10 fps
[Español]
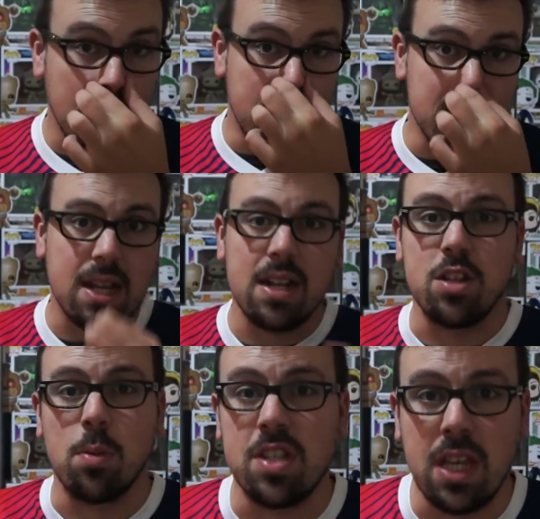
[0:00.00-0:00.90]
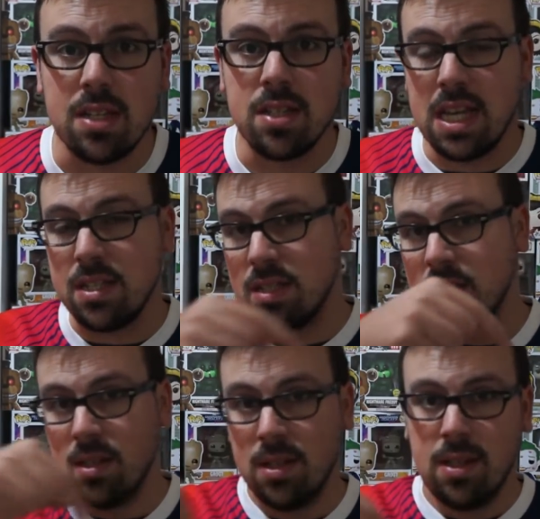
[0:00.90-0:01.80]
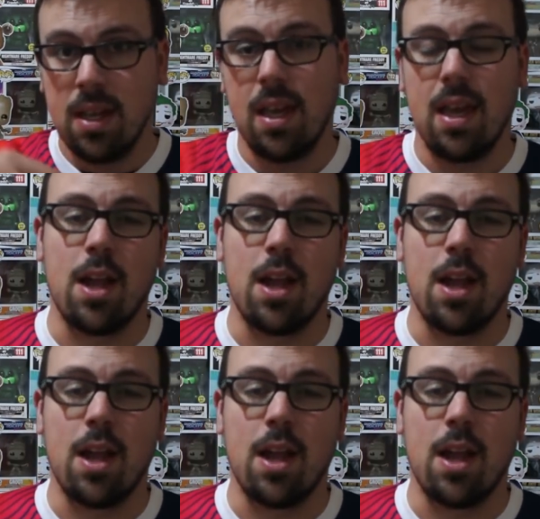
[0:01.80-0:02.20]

en mi Instagram si no me sigues que es eh,